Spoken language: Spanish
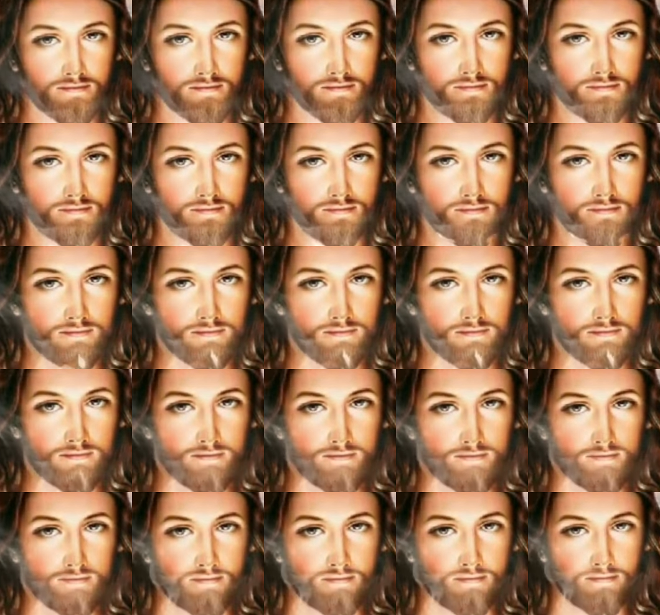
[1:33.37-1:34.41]
Has querido
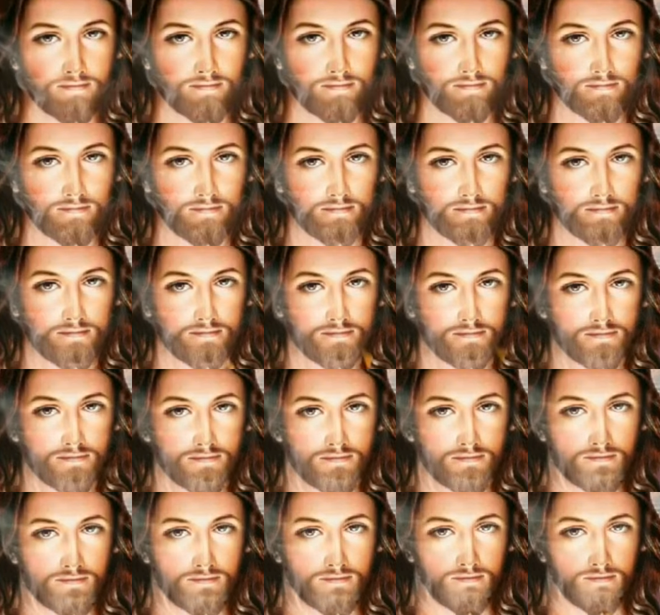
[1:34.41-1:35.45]
ser siempre todo
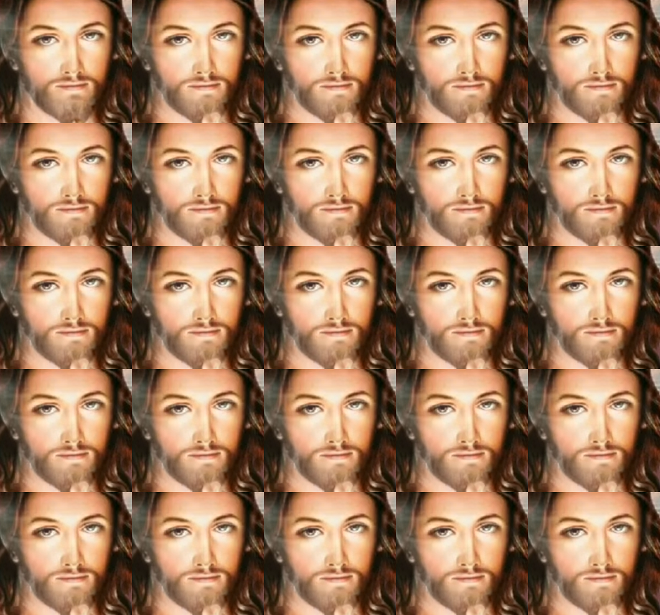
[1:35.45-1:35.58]
mío.